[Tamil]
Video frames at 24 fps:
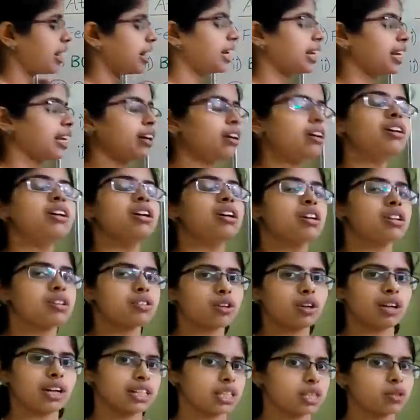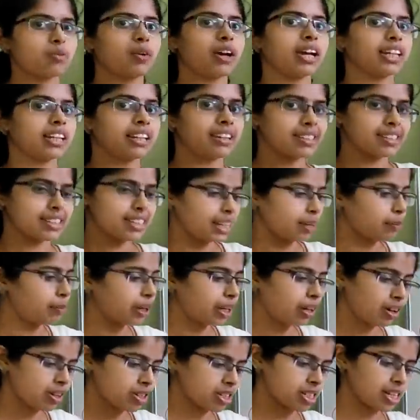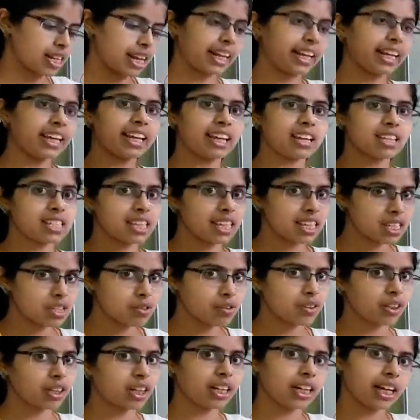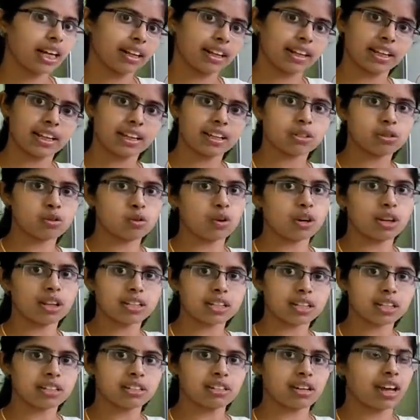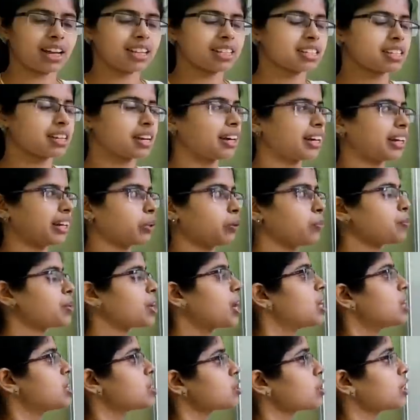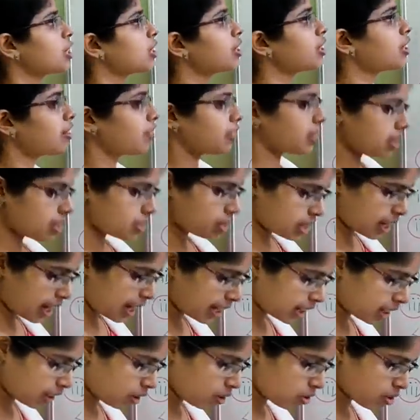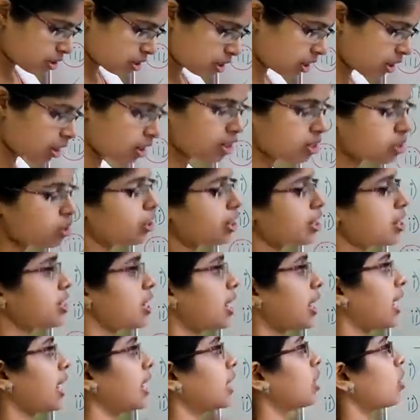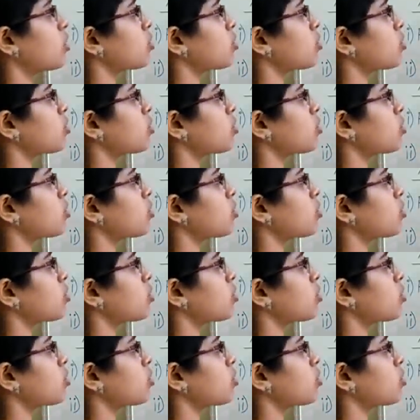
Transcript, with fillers: நினைக்கிறேன் ஸோ லெட்ஸ் வெயிட் அண்ட் சி பிகாஸ் நிறைய சீட்ஸ் வந்தால் நிறைய ஸ்டூடெண்ட்ஸுக்கு சான்ஸ் கிடைக்கும் ஸோ இதுதான் வந்து ஸ்டேட் கவுன் சாரி செகண்ட்